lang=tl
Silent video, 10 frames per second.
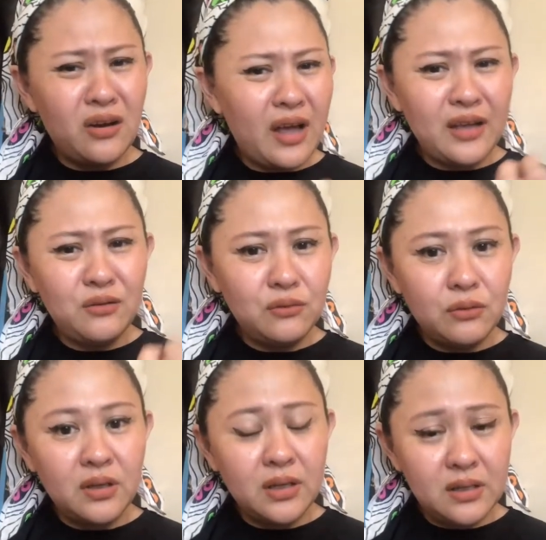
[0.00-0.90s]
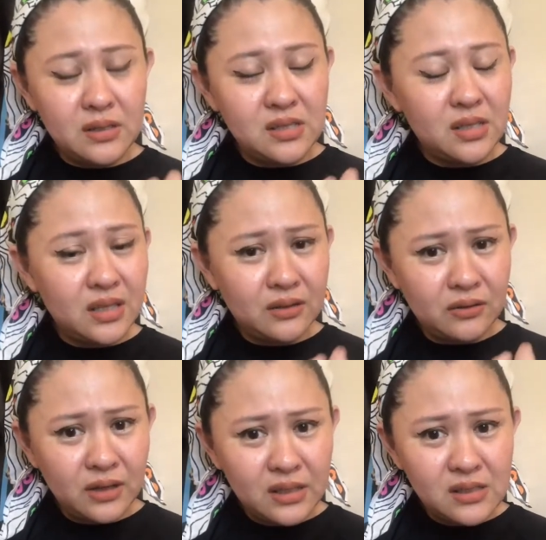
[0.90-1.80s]
I don't know, is it
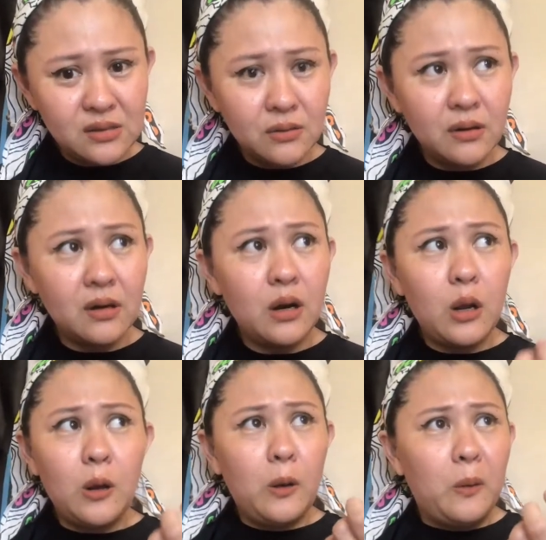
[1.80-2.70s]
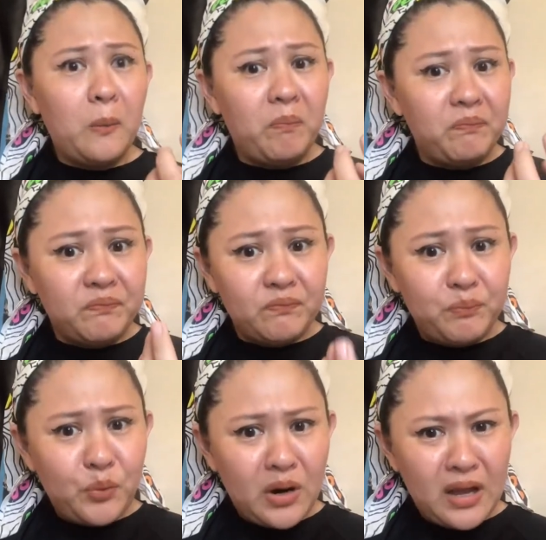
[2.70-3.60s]
ignorance or
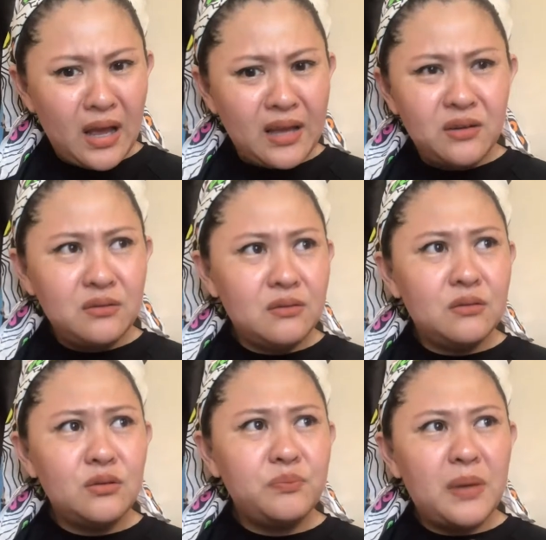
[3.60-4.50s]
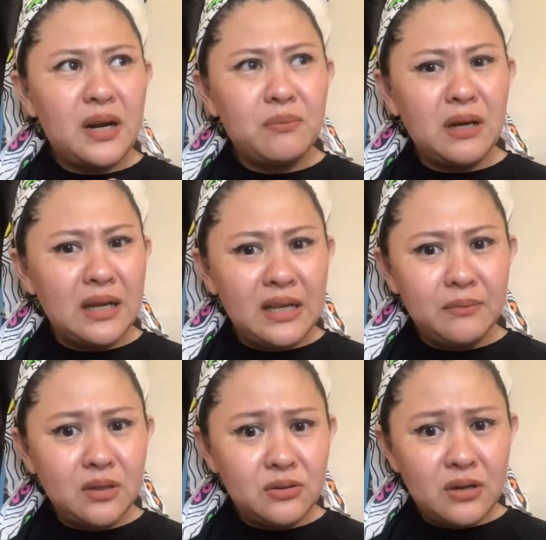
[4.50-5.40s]
bra I don't know, yung parang magaling
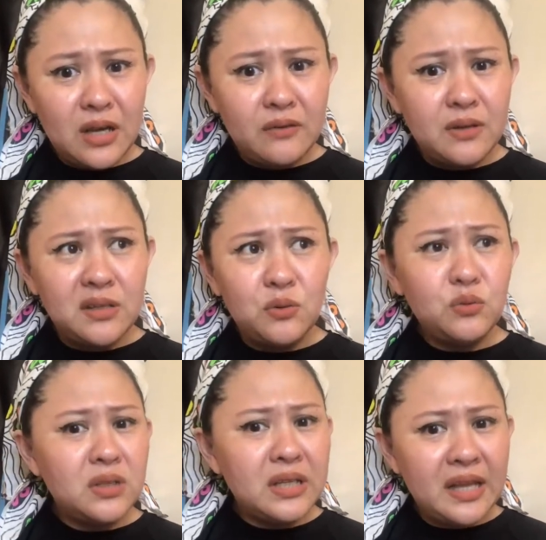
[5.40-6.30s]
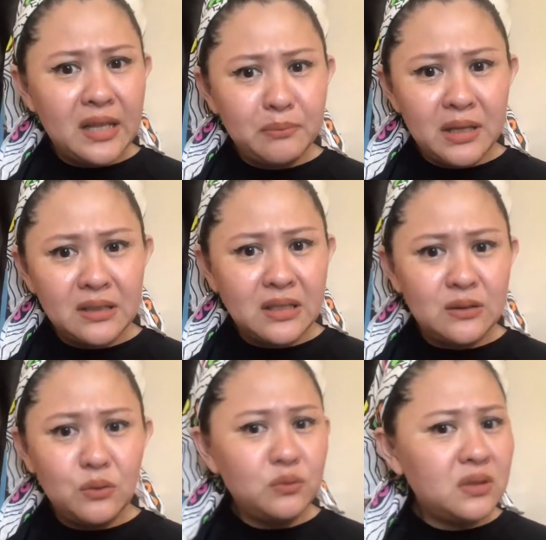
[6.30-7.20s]
mag-drive, they don't need helmet, they
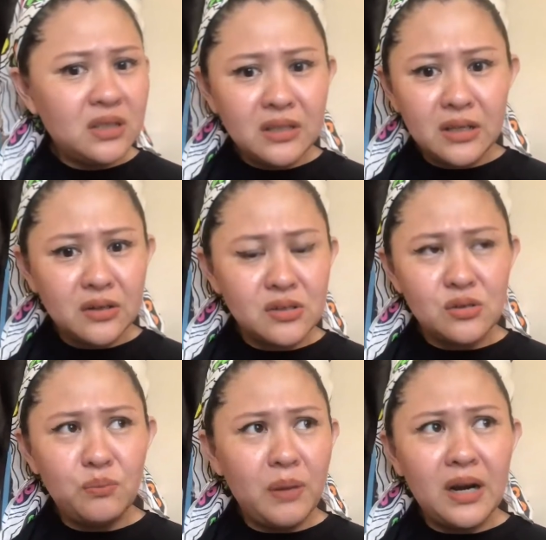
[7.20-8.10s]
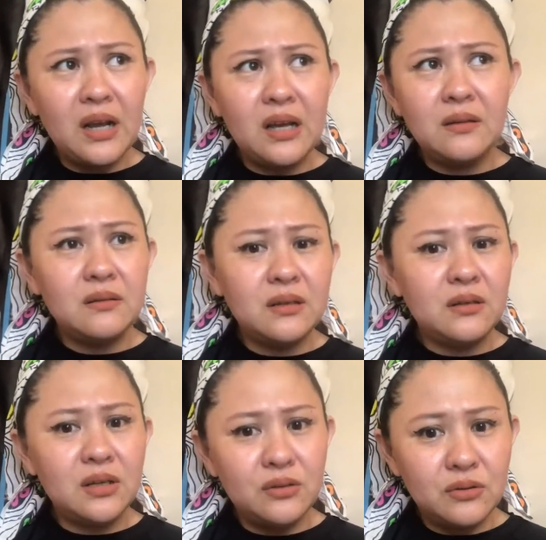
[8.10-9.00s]
don't need gears, yung parang ang ah, um,
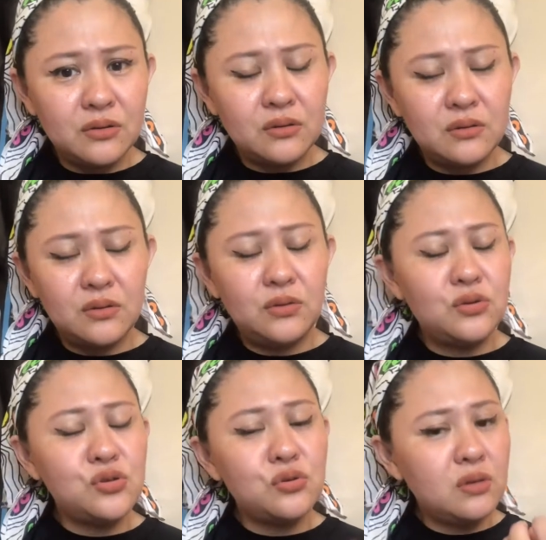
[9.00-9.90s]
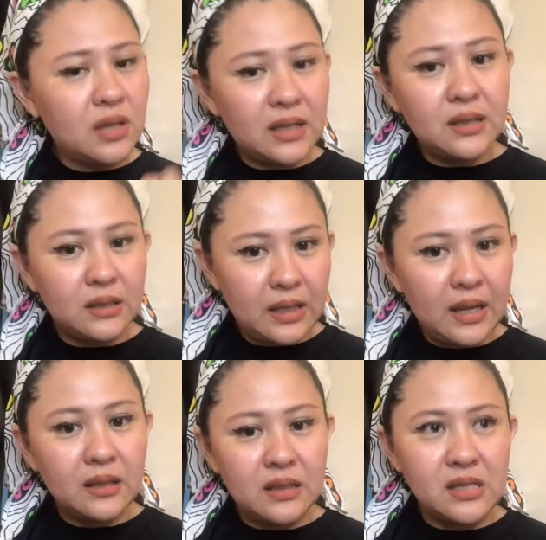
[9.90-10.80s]
ganon. You, you should not
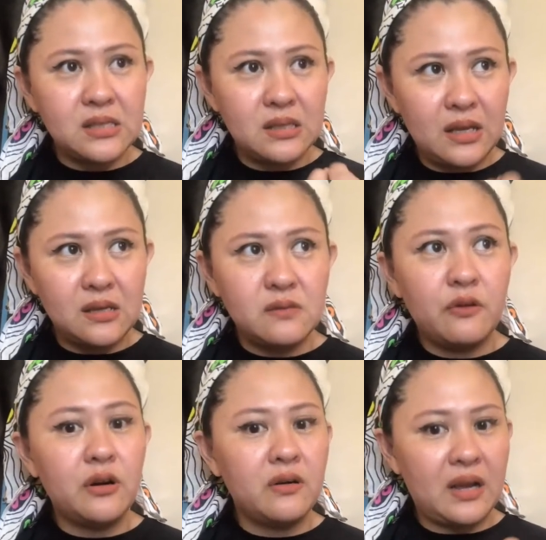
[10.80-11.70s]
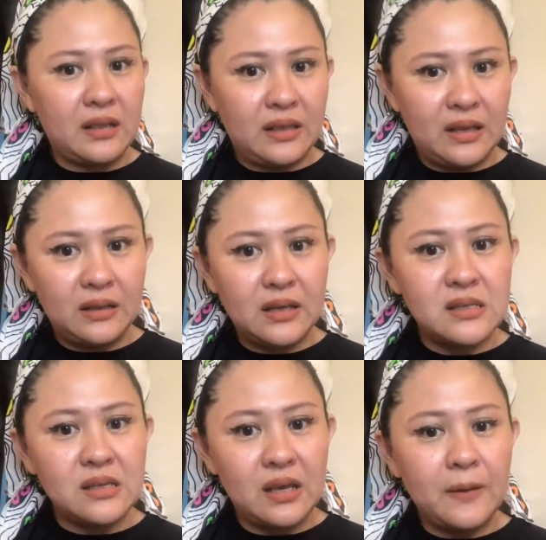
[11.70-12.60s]
take these things for granted
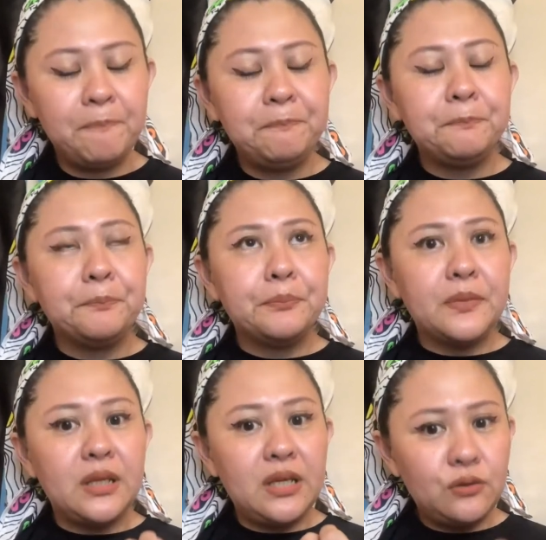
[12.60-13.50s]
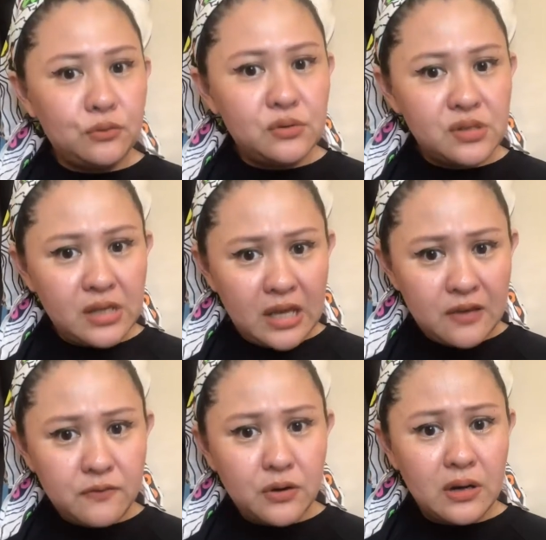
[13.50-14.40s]
kasi it could
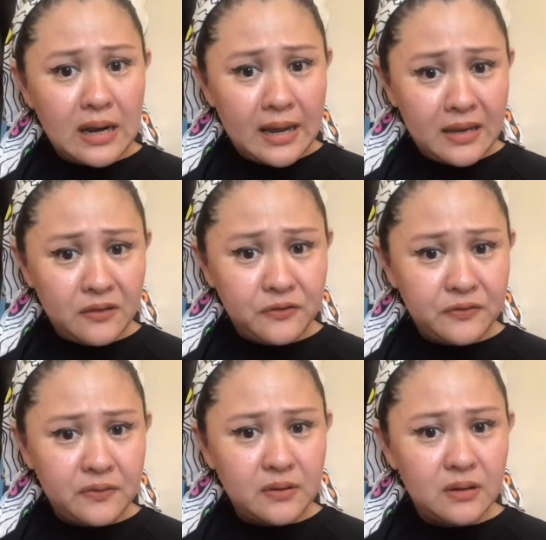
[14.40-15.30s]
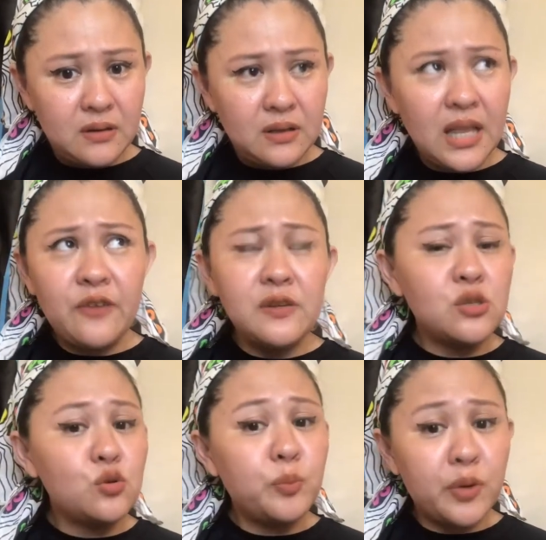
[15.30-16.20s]
save your life. Life is
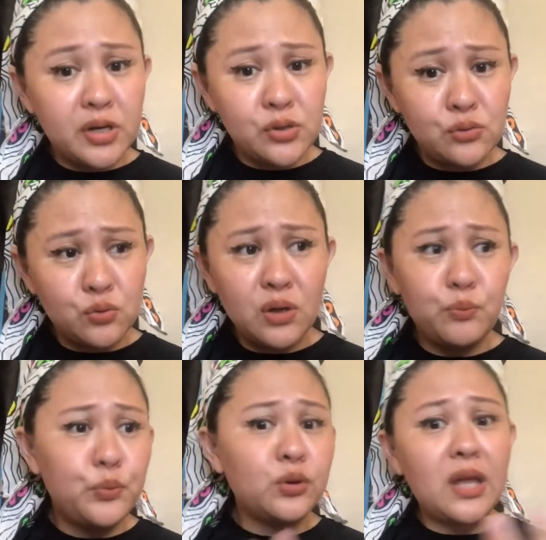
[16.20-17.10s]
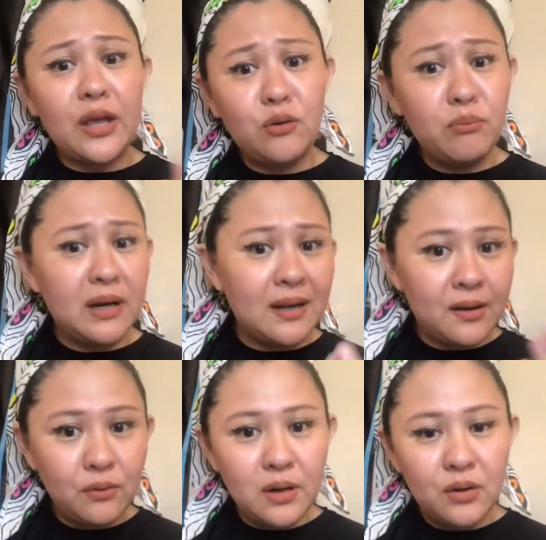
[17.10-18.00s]
too precious. Huwag po tayong
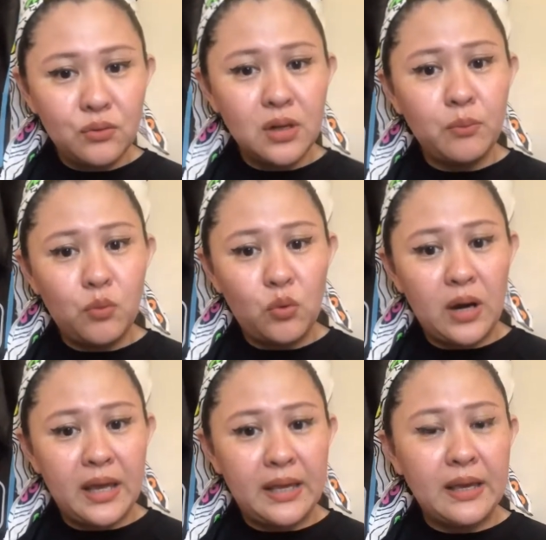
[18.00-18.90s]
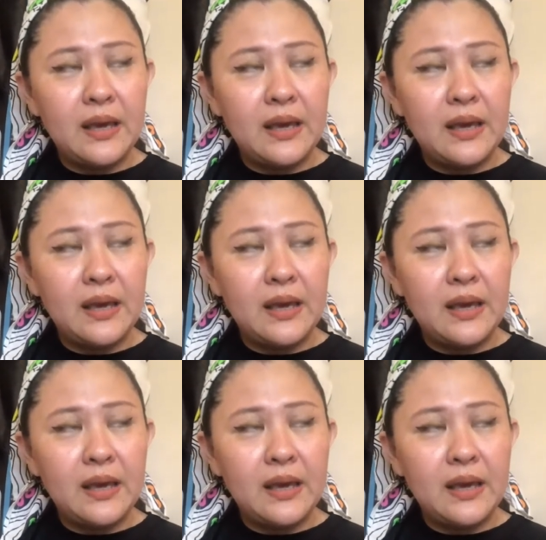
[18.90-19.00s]
maglaro-laro ng buhay.